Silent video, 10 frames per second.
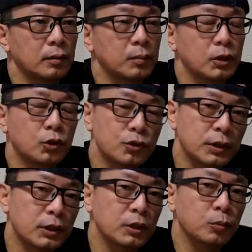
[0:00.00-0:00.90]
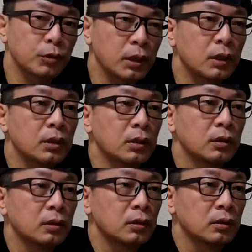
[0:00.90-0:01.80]
えまあ、気をつけててもね
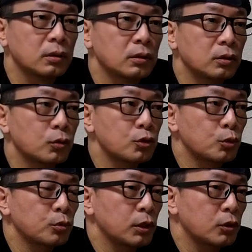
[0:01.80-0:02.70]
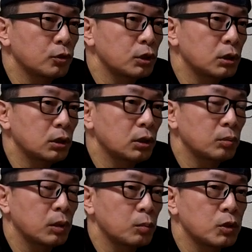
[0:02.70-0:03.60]
どうしようもない
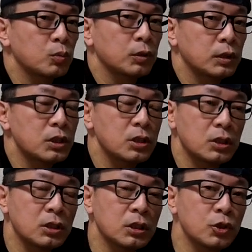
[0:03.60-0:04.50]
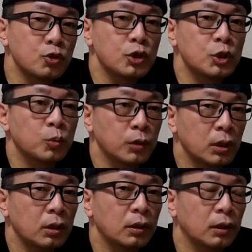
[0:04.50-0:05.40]
時もありますもんね石石田純一も
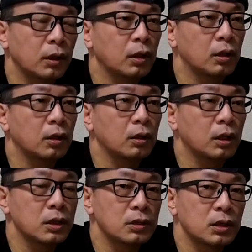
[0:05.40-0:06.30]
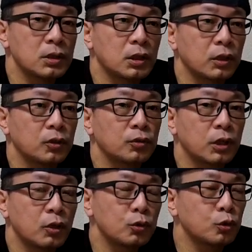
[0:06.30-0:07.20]
ねなんか感染したっていう
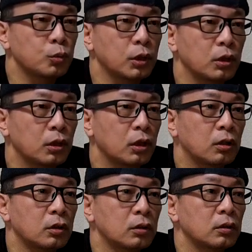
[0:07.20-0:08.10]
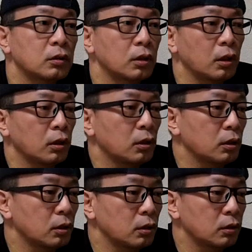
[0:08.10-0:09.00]
ねあの人もなんか、
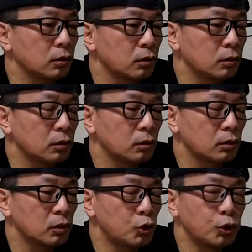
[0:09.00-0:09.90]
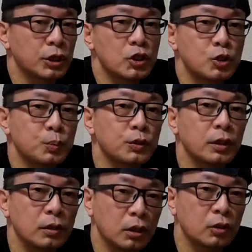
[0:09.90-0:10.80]
え除菌
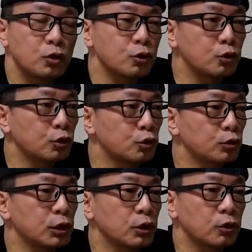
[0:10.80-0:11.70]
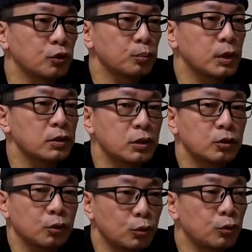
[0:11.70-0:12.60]
スプレーね
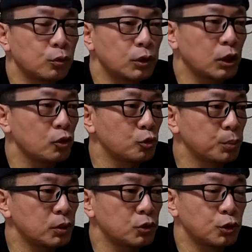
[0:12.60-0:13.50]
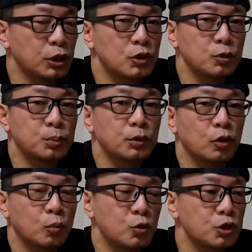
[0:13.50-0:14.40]
99.9%のなんか除菌除菌
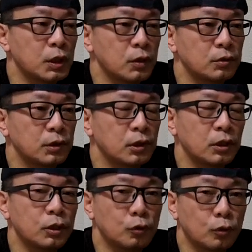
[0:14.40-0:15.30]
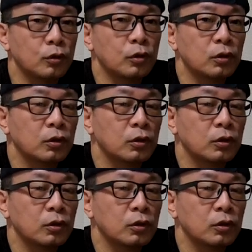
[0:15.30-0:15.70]
スプレーを持ち歩いてたけど